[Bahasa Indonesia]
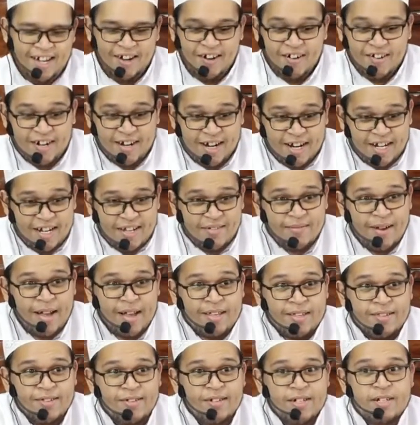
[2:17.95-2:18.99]
orang ini
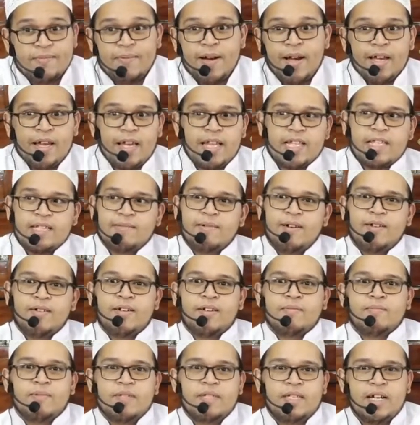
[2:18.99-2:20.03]
masuk dipanggil sama
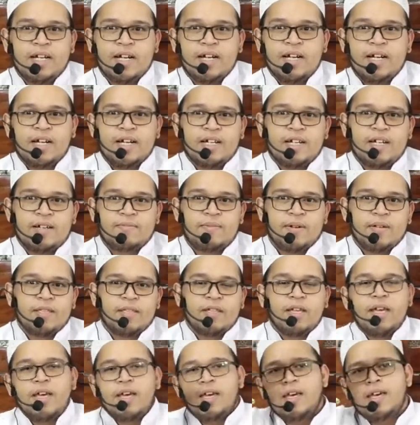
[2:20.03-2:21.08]
orang penjaga gerbang
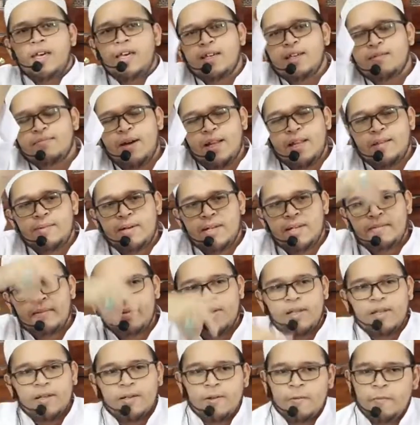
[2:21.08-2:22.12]
eh, eh balik balik
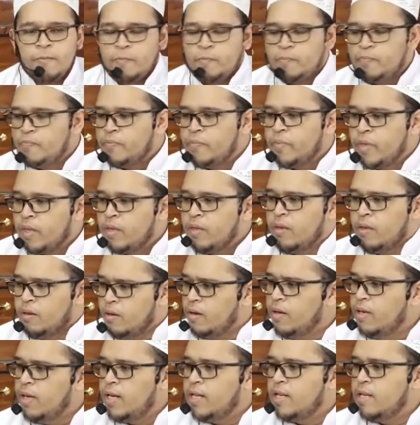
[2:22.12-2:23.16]
balik
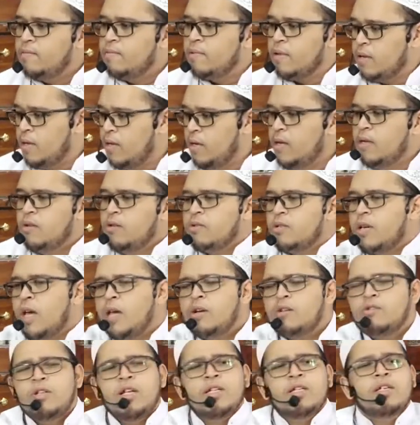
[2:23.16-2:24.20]
eh ada apa lu
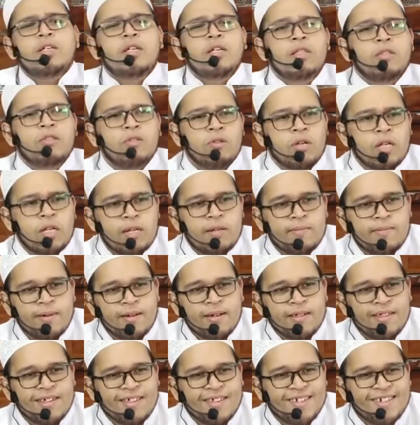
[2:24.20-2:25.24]
saya kok ndak dihitung
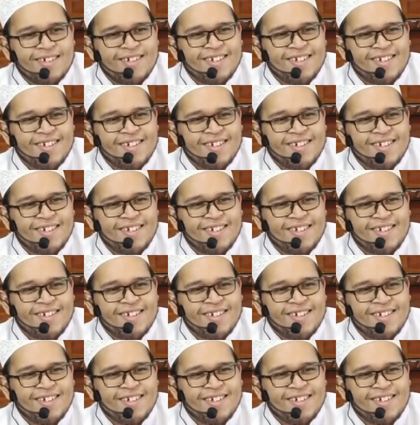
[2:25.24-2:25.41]
kenapa katanya